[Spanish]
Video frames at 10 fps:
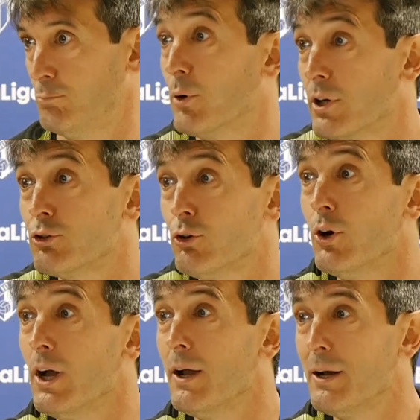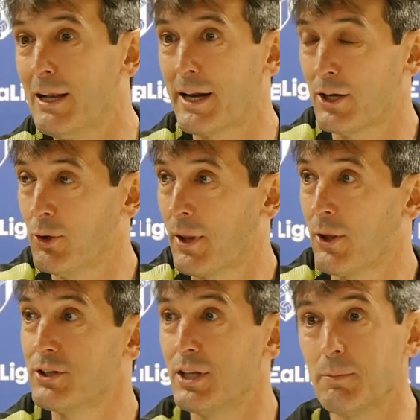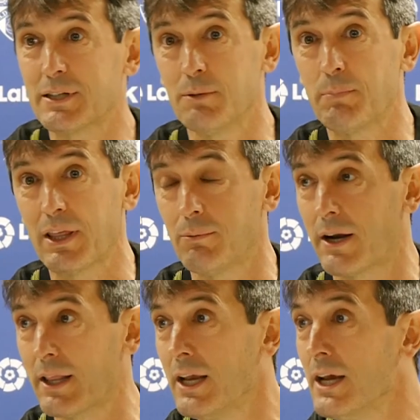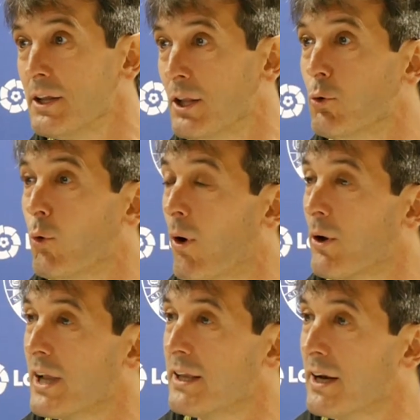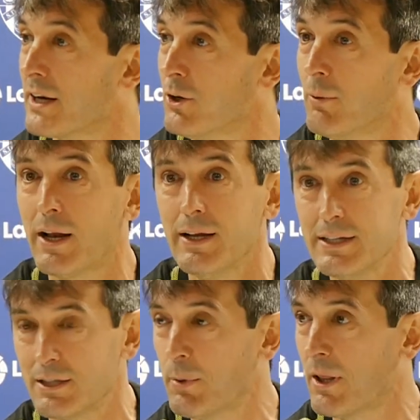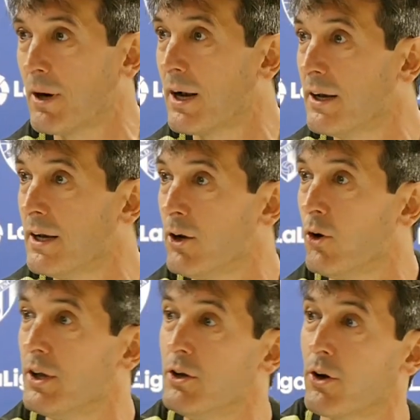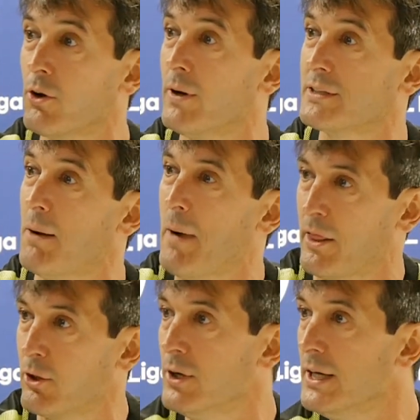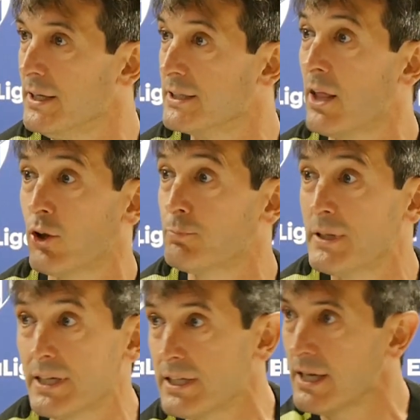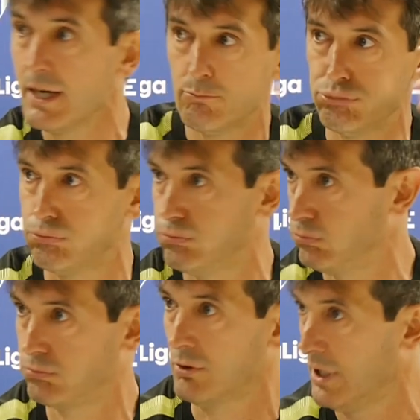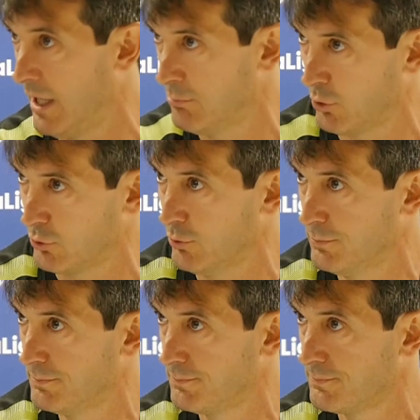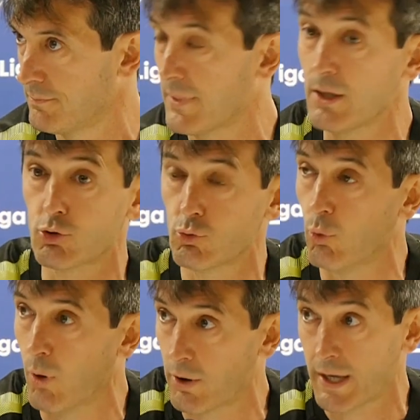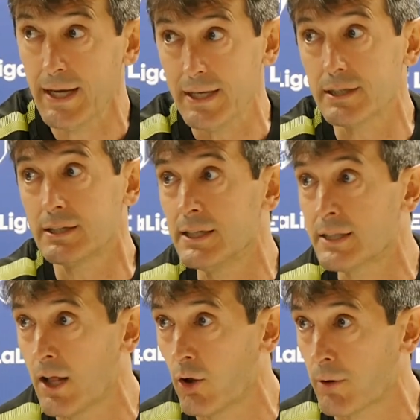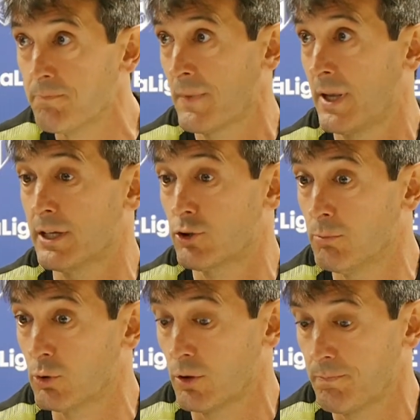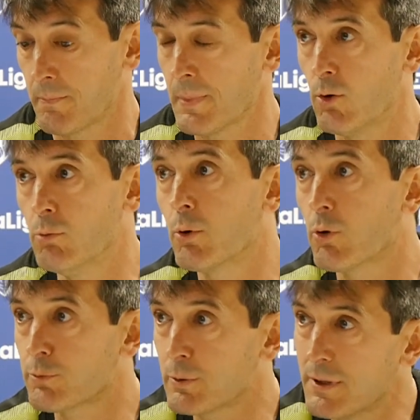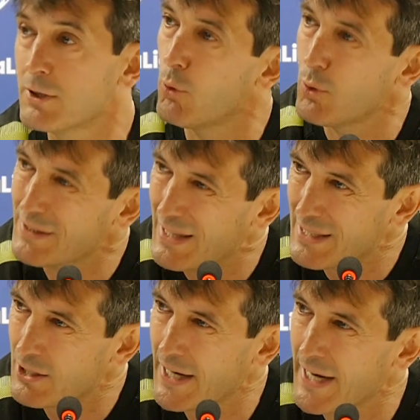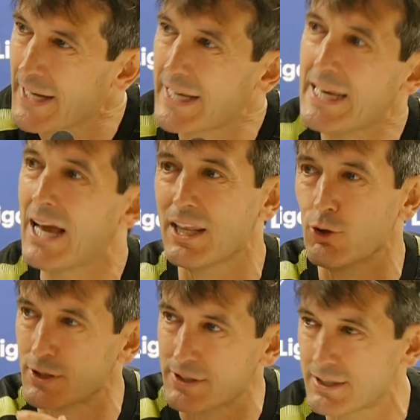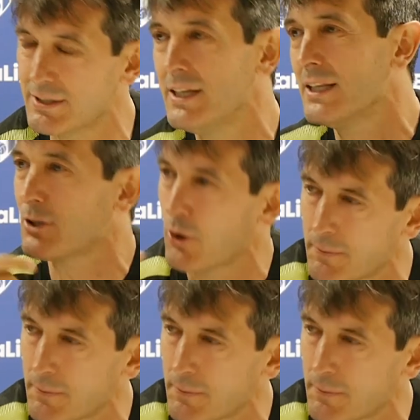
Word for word: Por eso las renovaciones y demás se empieza a hablar de, un jugador que quiere renovar, se empieza a hablar en enero y no renueva hasta marzo. Y está dos meses con el alboroto. Y es un jugador. Y es el entrenador que somos un poco responsables de, de, la energía, de lo que traslade.